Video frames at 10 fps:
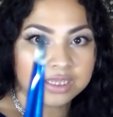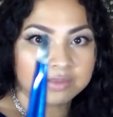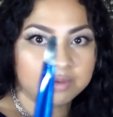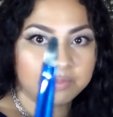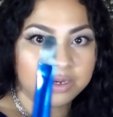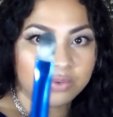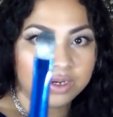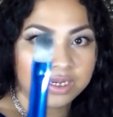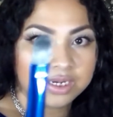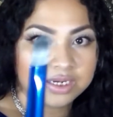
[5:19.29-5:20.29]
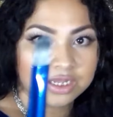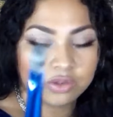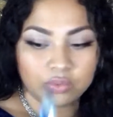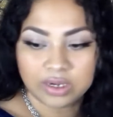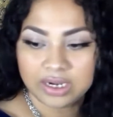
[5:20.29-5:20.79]
que me aplico el
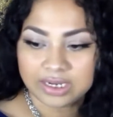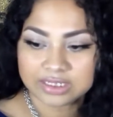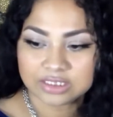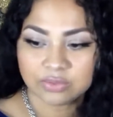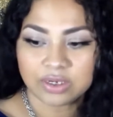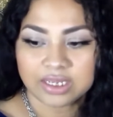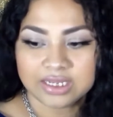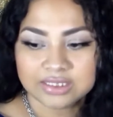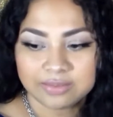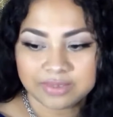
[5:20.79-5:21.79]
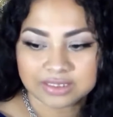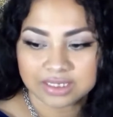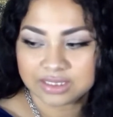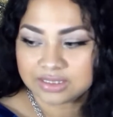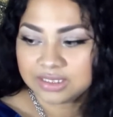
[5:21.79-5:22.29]
delineado igual, es igual que esta más
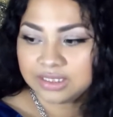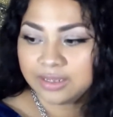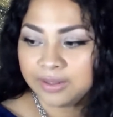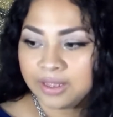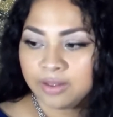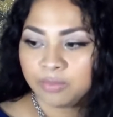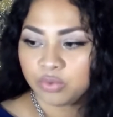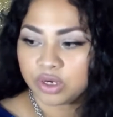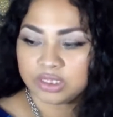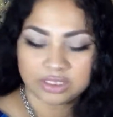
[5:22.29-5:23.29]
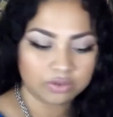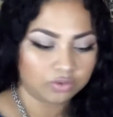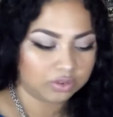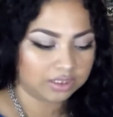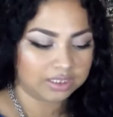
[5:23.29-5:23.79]
grandecita, por ahí
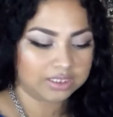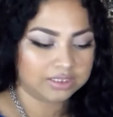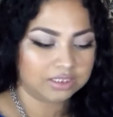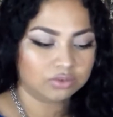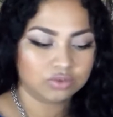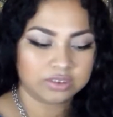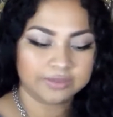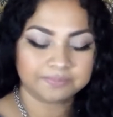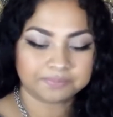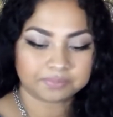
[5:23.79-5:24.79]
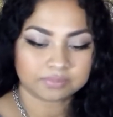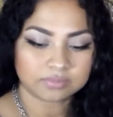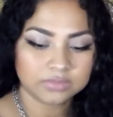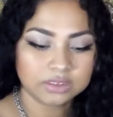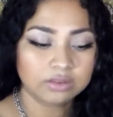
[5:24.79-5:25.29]
tengo otra que ya está sucia,
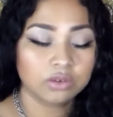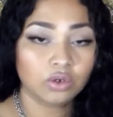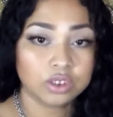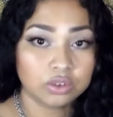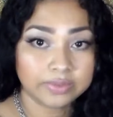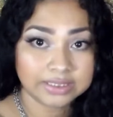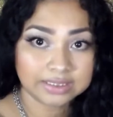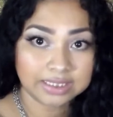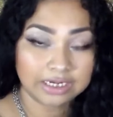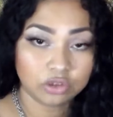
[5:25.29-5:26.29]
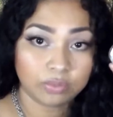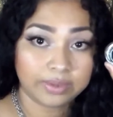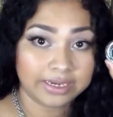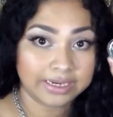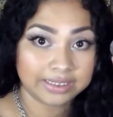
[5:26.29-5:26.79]
lo que tú vas a hacer al
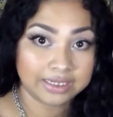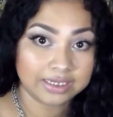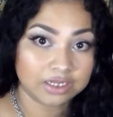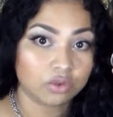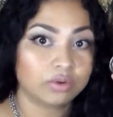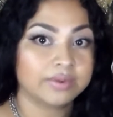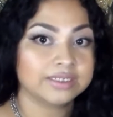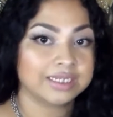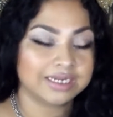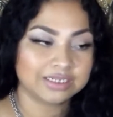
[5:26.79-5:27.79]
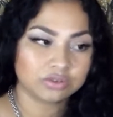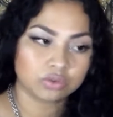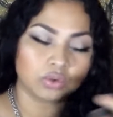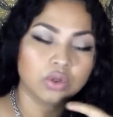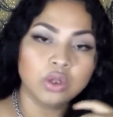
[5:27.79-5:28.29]
tomar el delineador va a ser
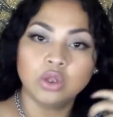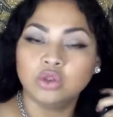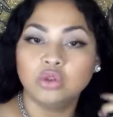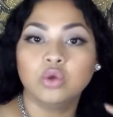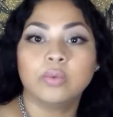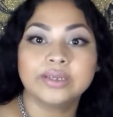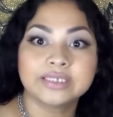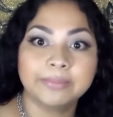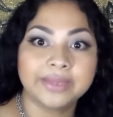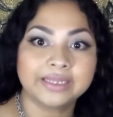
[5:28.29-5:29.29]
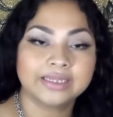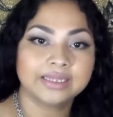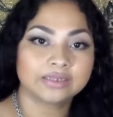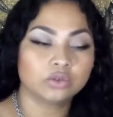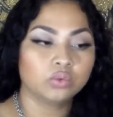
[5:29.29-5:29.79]
esto. No vas a
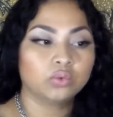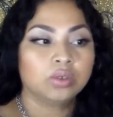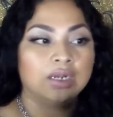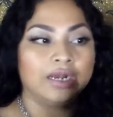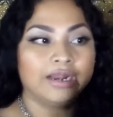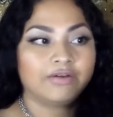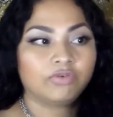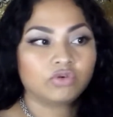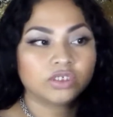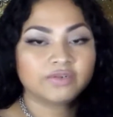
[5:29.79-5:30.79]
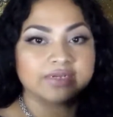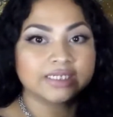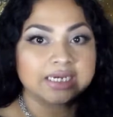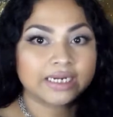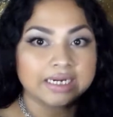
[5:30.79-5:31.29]
meter tú la brocha y
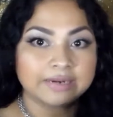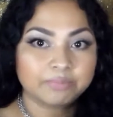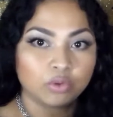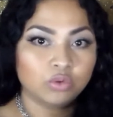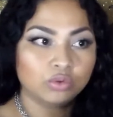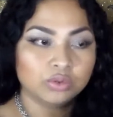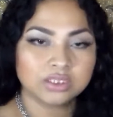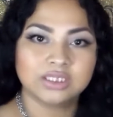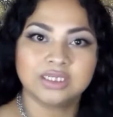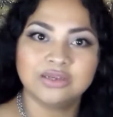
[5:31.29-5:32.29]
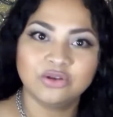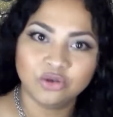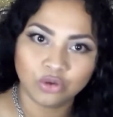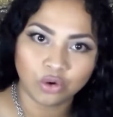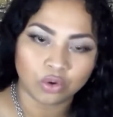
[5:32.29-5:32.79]
vas a agarrar producto así.
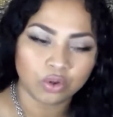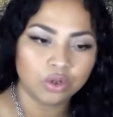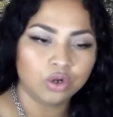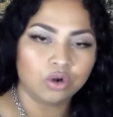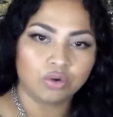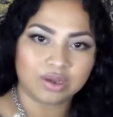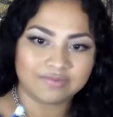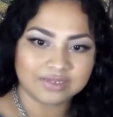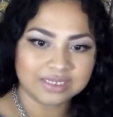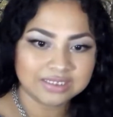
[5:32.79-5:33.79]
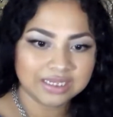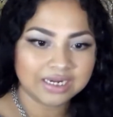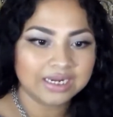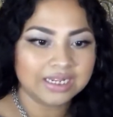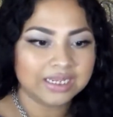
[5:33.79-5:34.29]
No, lo que vas a
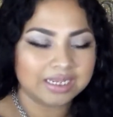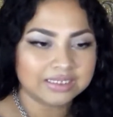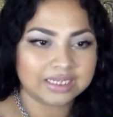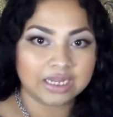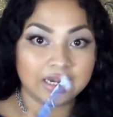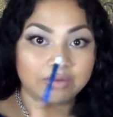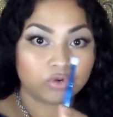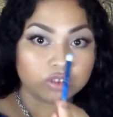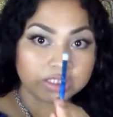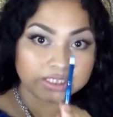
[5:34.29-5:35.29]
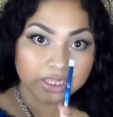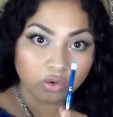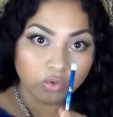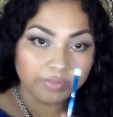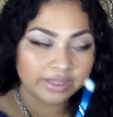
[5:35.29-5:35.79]
hacer es que la brocha está
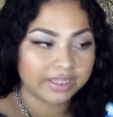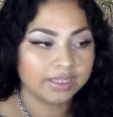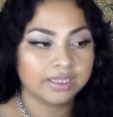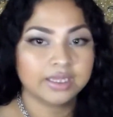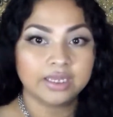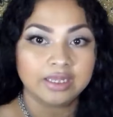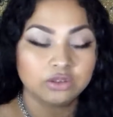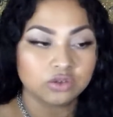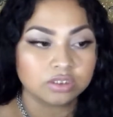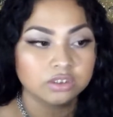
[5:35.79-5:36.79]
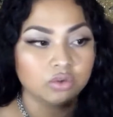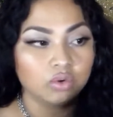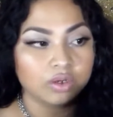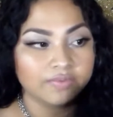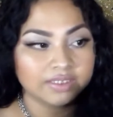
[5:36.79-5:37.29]
húmeda entonces tú
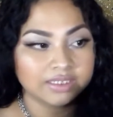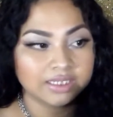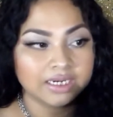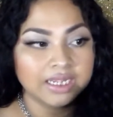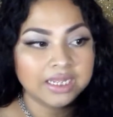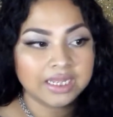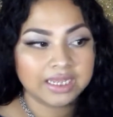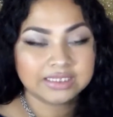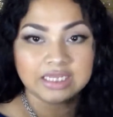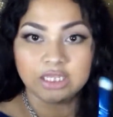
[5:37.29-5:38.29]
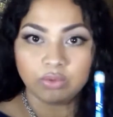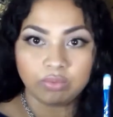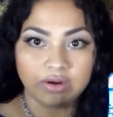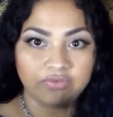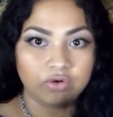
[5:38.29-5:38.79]
lo que vas a hacer es que de
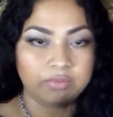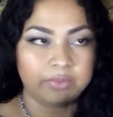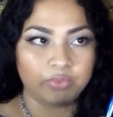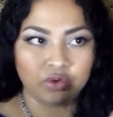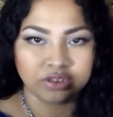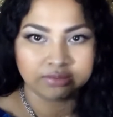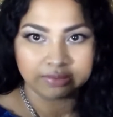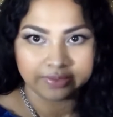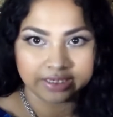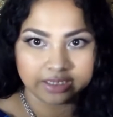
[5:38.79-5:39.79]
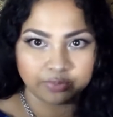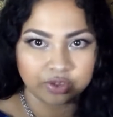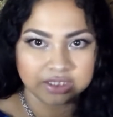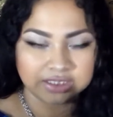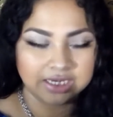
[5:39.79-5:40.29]
igual forma, no se va a ver aquí
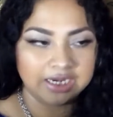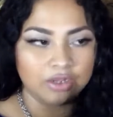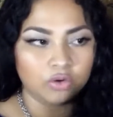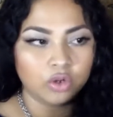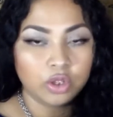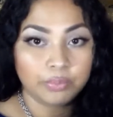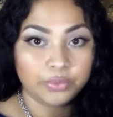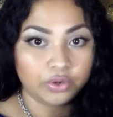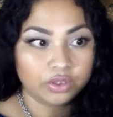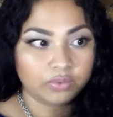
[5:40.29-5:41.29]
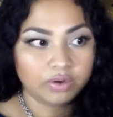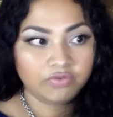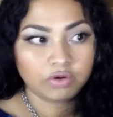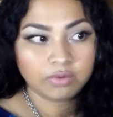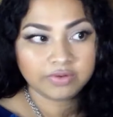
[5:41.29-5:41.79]
porque está negro, pero de igual
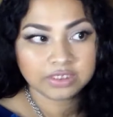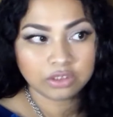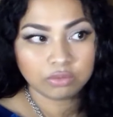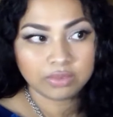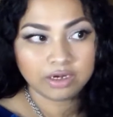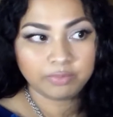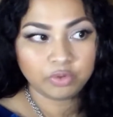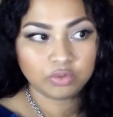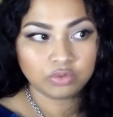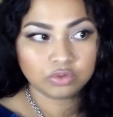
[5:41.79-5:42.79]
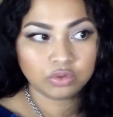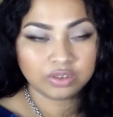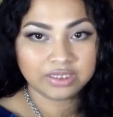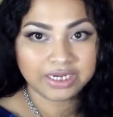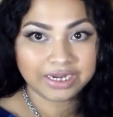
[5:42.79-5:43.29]
forma vas a tomar el
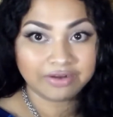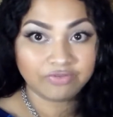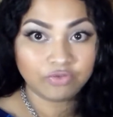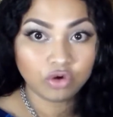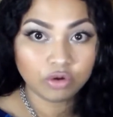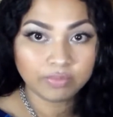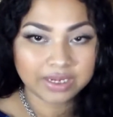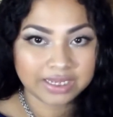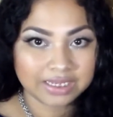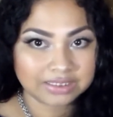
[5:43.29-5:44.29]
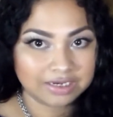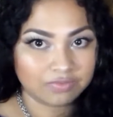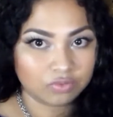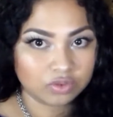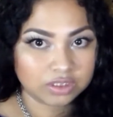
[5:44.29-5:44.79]
producto de la forma que es la
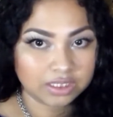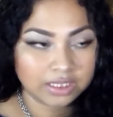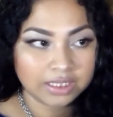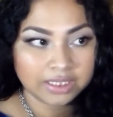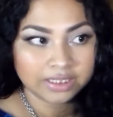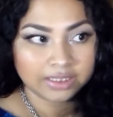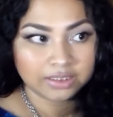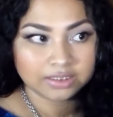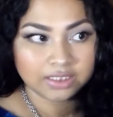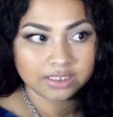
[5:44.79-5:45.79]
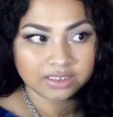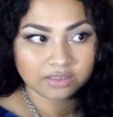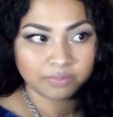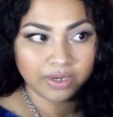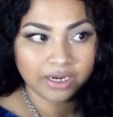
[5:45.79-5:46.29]
brocha. Este
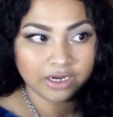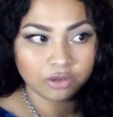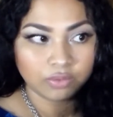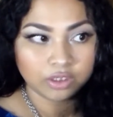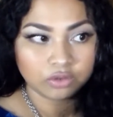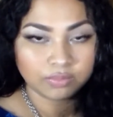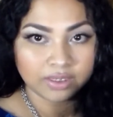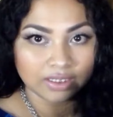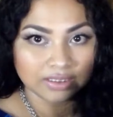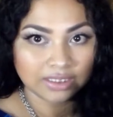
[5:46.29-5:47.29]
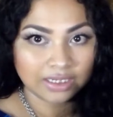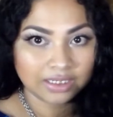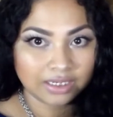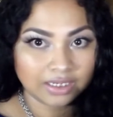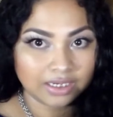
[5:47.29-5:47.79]
es plana, yo voy a tomar así el,
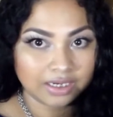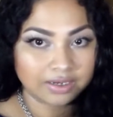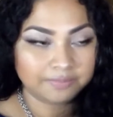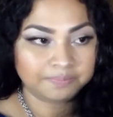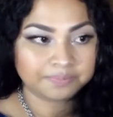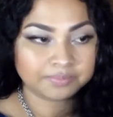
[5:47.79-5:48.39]
del,